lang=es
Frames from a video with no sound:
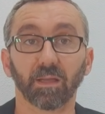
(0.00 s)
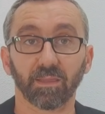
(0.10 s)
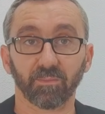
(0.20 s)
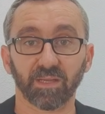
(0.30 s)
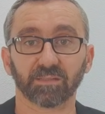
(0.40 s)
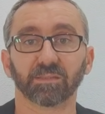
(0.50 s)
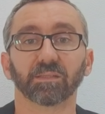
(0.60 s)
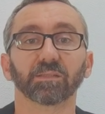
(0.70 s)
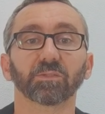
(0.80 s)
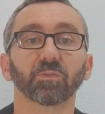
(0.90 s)

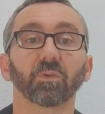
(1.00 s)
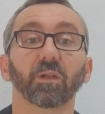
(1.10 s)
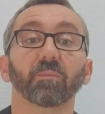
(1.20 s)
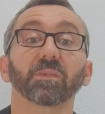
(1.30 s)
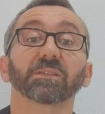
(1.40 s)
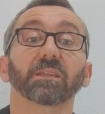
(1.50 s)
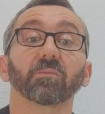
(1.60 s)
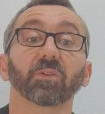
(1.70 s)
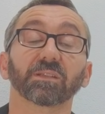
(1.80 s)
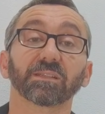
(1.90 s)
Además, si un órgano
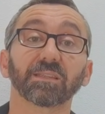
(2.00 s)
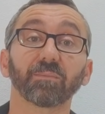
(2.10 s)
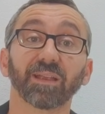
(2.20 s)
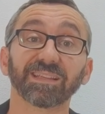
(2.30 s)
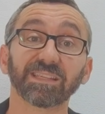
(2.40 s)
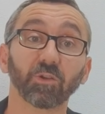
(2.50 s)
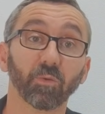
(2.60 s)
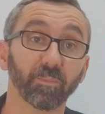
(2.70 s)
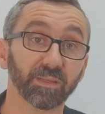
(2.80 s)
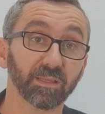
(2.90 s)
administrativo que se estima que es
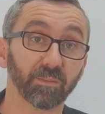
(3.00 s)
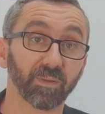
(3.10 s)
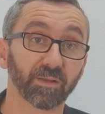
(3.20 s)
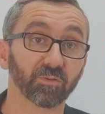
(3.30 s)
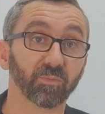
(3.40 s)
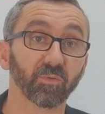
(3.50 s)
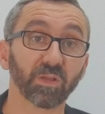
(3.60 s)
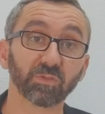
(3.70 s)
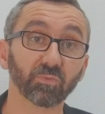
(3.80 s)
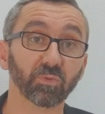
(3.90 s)
incompetente para resolver un
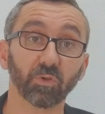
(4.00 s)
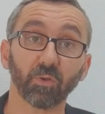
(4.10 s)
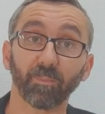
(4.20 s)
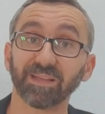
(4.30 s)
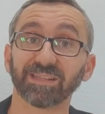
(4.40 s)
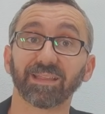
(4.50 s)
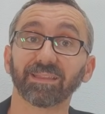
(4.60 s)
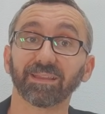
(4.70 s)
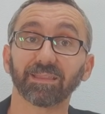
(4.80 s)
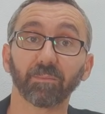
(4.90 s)
asunto, lo pasará
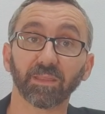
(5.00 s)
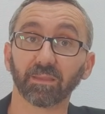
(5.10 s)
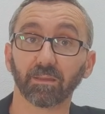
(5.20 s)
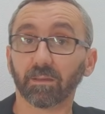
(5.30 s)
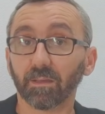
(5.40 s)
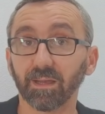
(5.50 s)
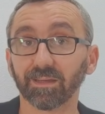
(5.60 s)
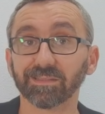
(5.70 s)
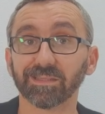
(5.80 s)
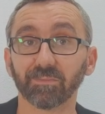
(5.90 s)
directamente
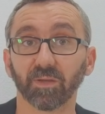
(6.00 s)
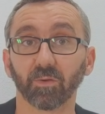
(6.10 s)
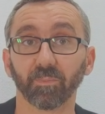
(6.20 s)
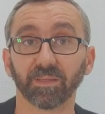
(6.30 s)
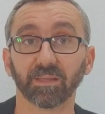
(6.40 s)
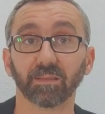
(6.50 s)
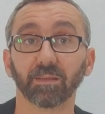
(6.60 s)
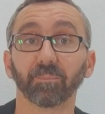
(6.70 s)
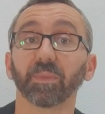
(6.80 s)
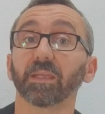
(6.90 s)
al que estime
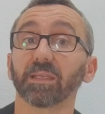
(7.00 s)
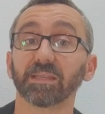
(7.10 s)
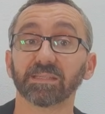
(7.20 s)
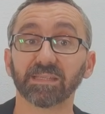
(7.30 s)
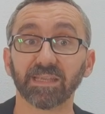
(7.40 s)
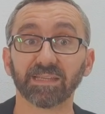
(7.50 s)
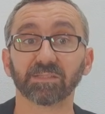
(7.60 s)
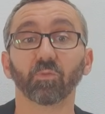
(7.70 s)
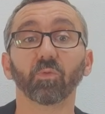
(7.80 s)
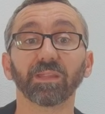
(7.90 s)
competente. Y si
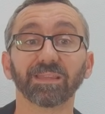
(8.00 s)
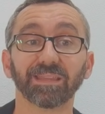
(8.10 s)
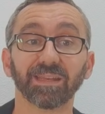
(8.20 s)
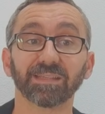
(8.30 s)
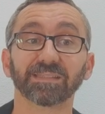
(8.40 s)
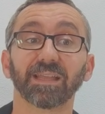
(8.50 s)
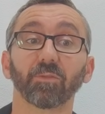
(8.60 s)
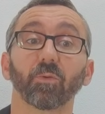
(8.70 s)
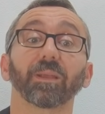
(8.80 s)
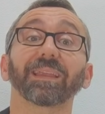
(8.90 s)
es un
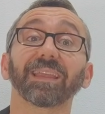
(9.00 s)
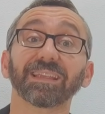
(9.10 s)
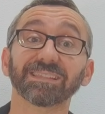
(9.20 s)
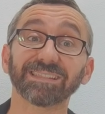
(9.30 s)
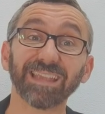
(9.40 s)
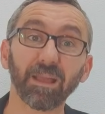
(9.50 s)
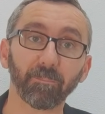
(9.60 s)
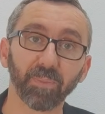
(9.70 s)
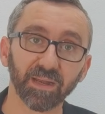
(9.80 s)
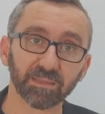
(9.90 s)
interesado que
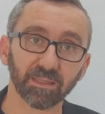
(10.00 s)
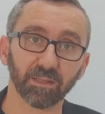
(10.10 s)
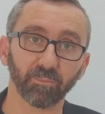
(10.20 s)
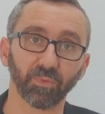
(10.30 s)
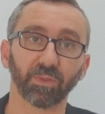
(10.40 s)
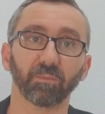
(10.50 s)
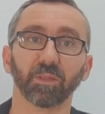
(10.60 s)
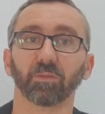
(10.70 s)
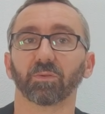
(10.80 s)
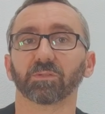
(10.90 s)
sea parte del
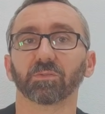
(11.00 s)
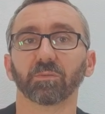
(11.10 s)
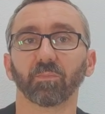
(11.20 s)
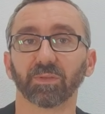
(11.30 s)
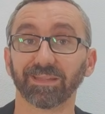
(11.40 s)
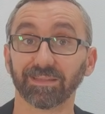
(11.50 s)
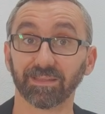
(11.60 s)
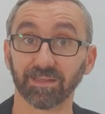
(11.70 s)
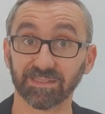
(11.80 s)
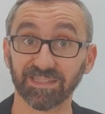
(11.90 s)
procedimiento, que esto es importante,
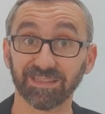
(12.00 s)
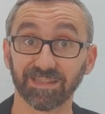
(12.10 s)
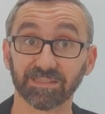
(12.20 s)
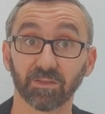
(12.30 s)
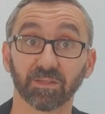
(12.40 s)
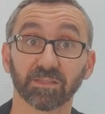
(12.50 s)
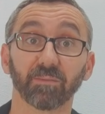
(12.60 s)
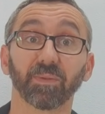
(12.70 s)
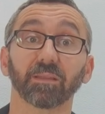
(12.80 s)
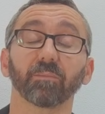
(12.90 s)
tiene que ser interesado y que
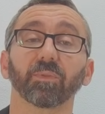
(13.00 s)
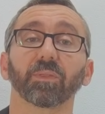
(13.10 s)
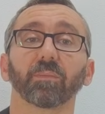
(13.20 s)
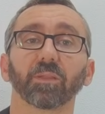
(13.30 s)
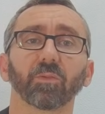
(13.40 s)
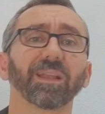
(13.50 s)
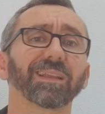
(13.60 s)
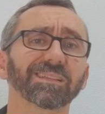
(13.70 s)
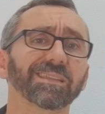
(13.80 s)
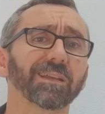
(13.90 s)
sea parte del procedimiento,
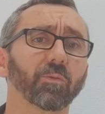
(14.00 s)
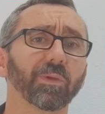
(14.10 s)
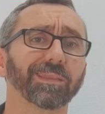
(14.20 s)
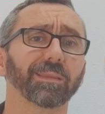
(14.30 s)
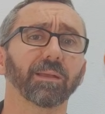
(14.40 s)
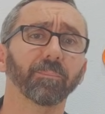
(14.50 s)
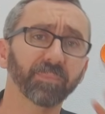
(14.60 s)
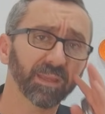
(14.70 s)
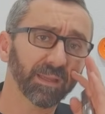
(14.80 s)
el que se da cuenta